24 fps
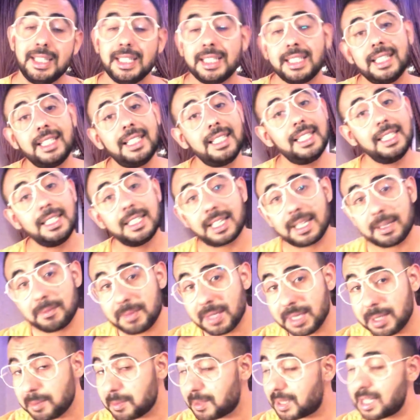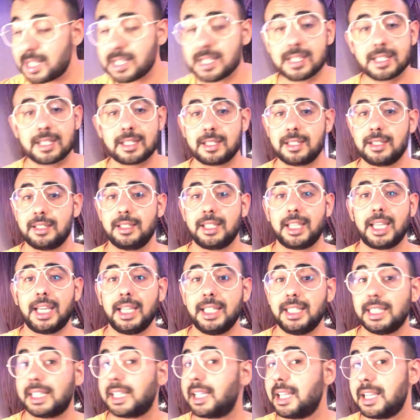قال لي راه ما يمكنش
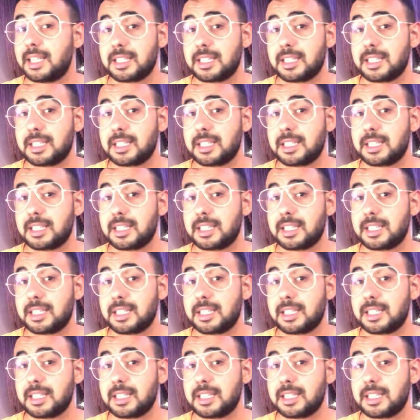نخيط لها